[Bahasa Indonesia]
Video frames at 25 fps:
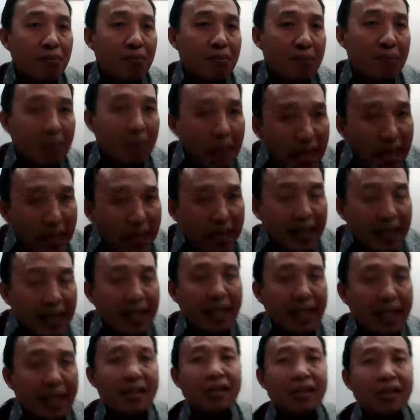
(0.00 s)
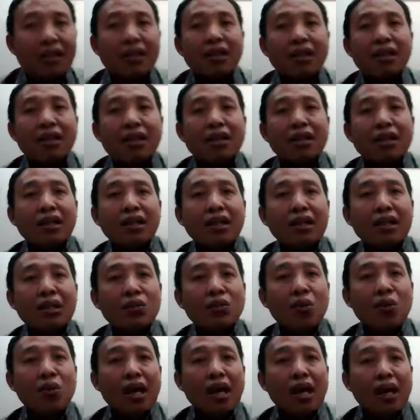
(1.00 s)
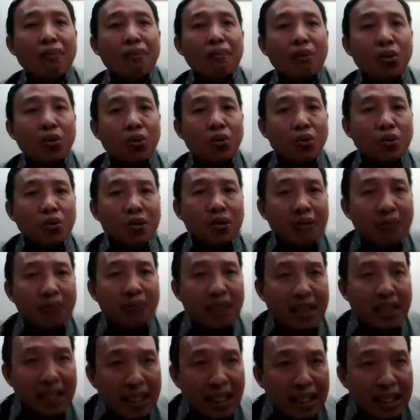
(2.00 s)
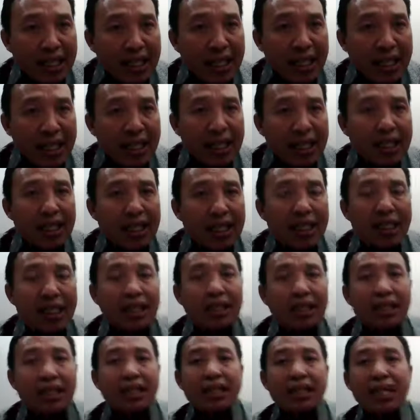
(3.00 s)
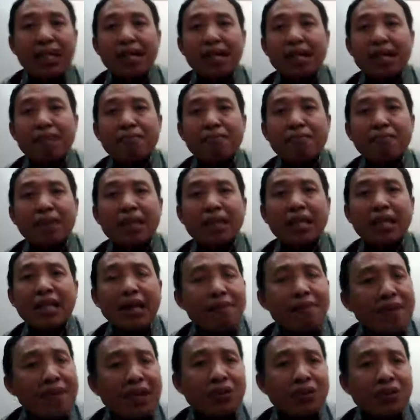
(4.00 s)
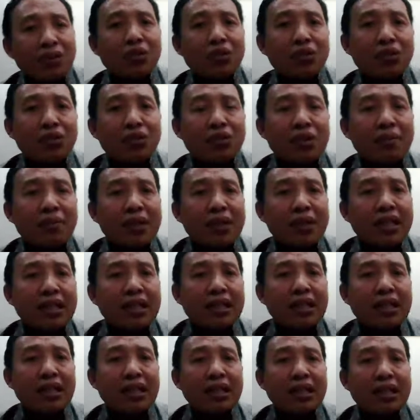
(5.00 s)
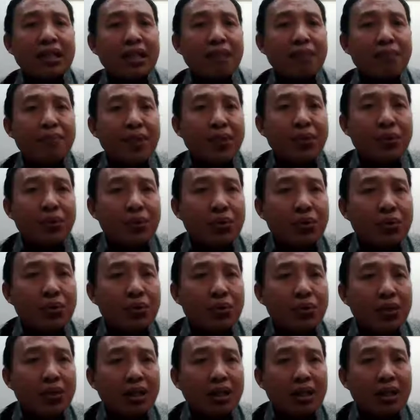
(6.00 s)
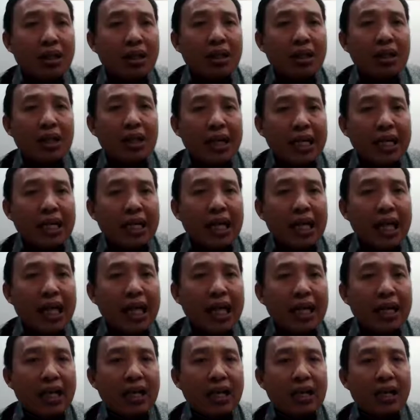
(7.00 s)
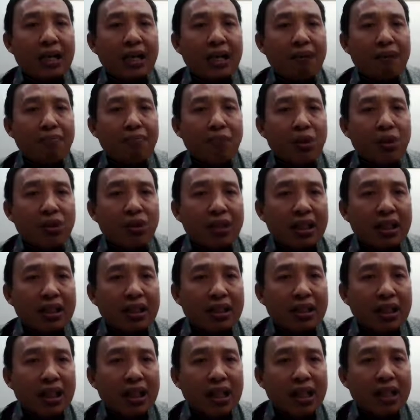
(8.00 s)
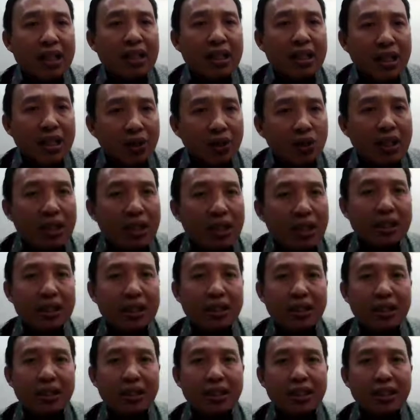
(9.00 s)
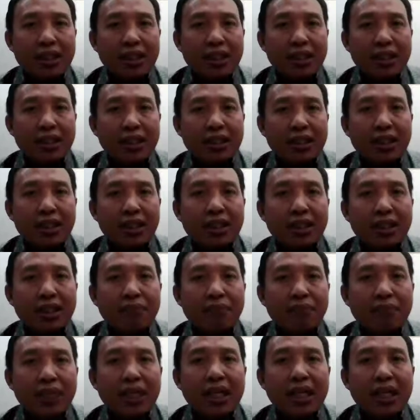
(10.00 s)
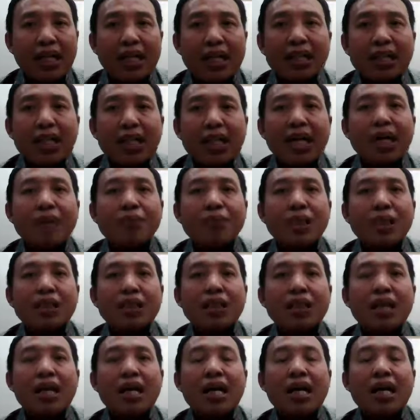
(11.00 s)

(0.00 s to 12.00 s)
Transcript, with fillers: akan naik, kedua produktivitas akan naik, yang pertama justru sebenarnya kita menuju legal, reported, and regulated. Jadi perikanan tangkap kita,